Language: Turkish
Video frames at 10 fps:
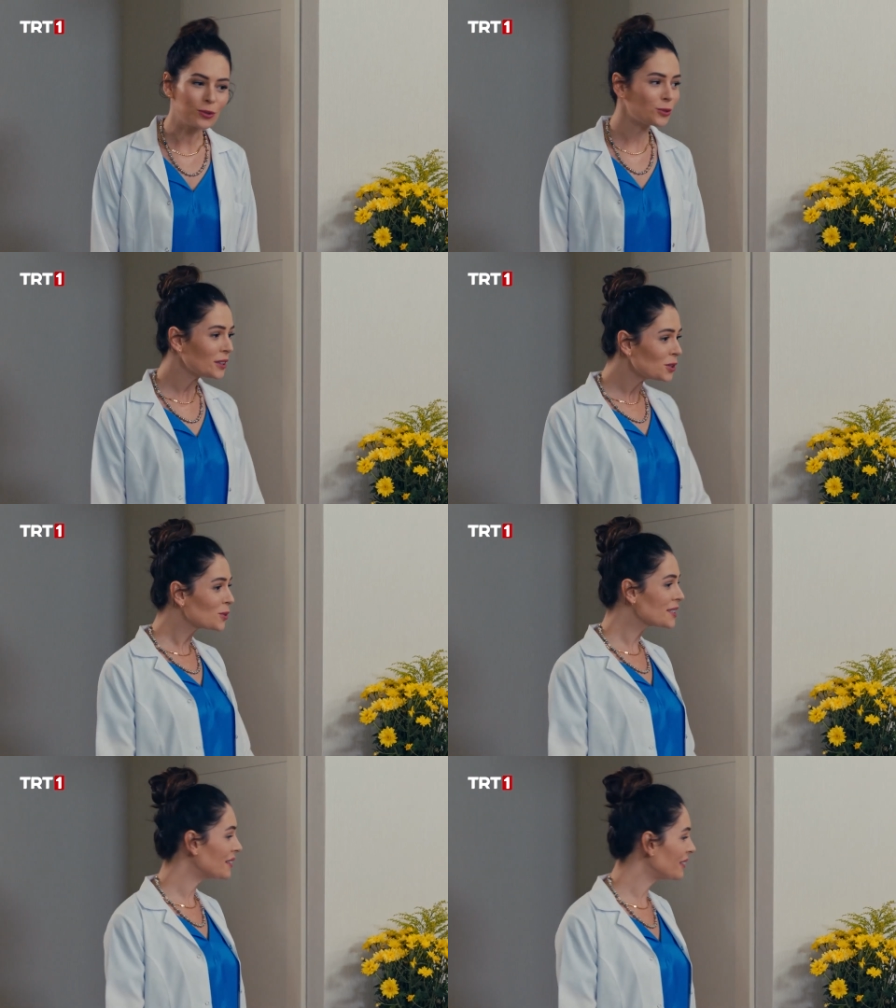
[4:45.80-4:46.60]
diyordun. Ne
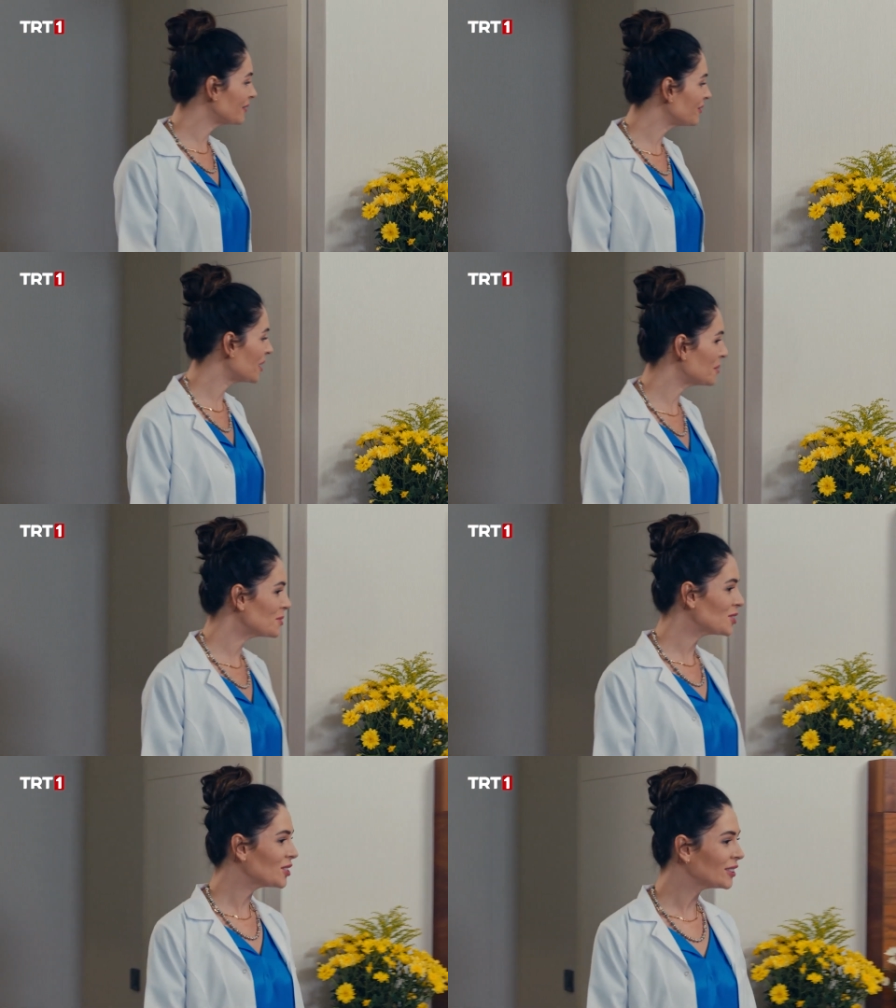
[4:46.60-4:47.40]
çok sevenim
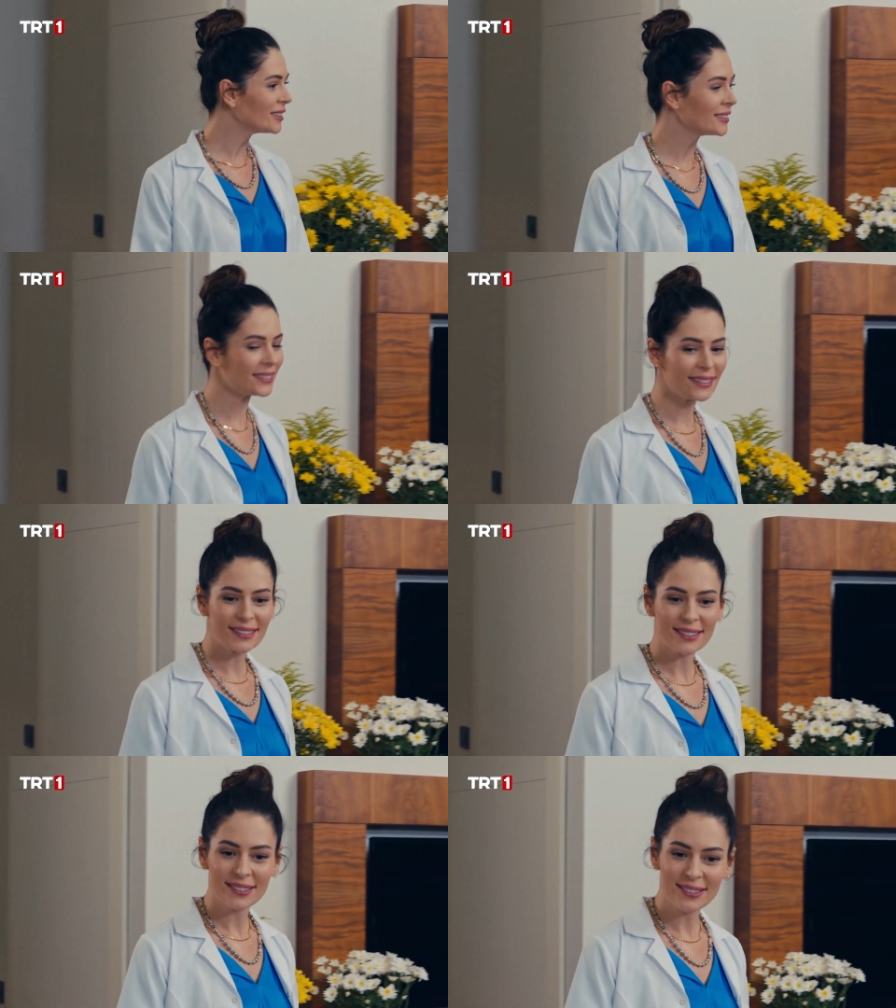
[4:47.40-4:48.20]
varmış.
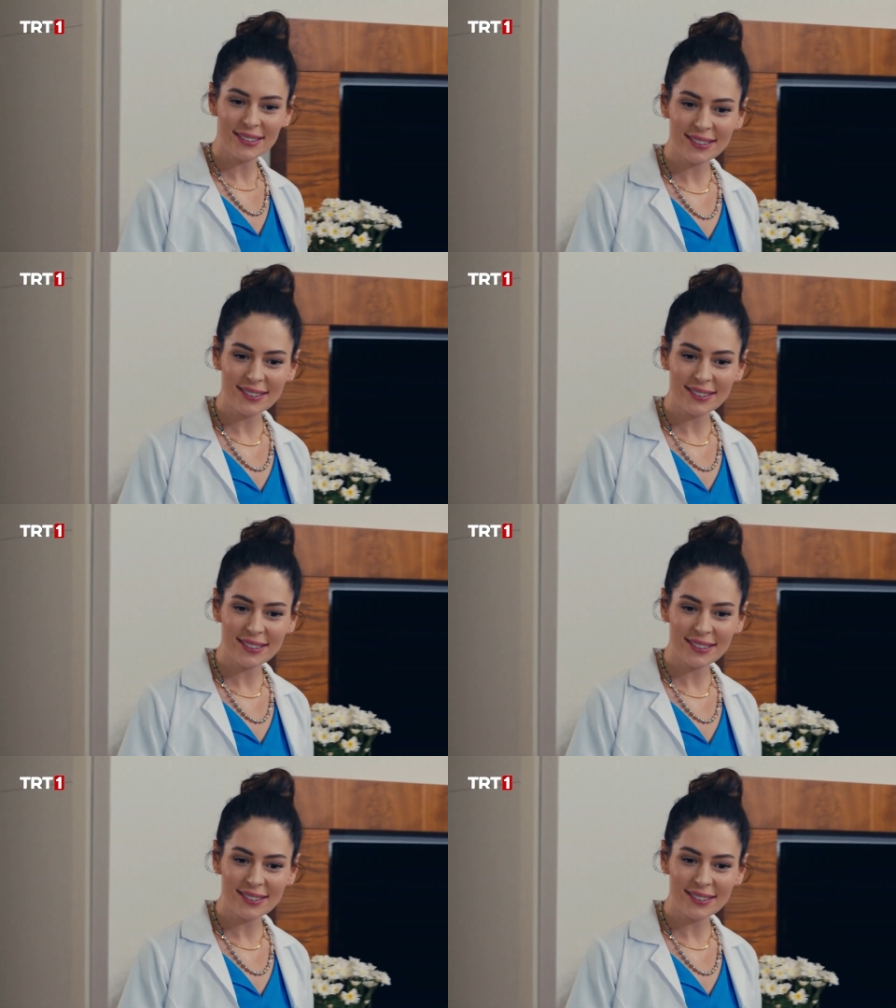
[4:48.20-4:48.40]
Beni